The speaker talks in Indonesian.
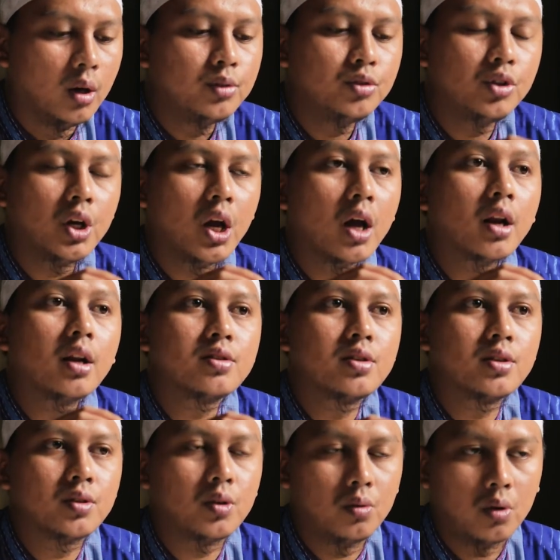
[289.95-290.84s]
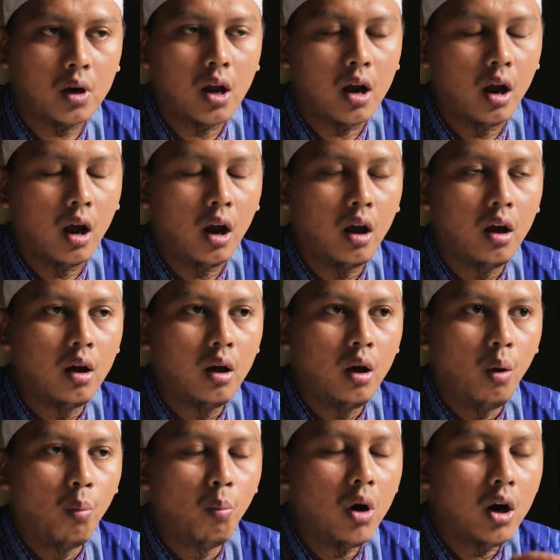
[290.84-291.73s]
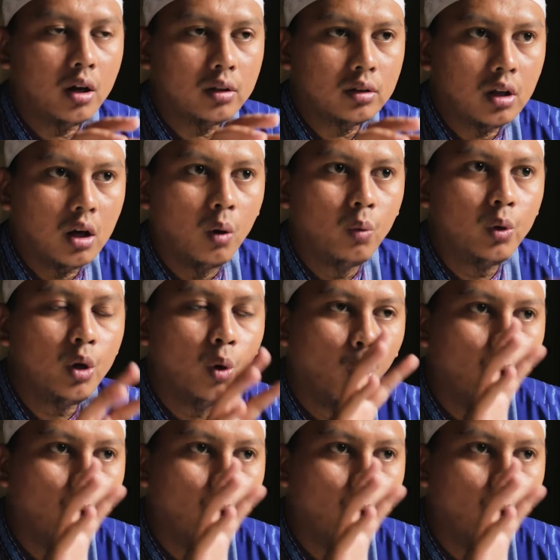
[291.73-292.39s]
Jika ada seseorang mengetahui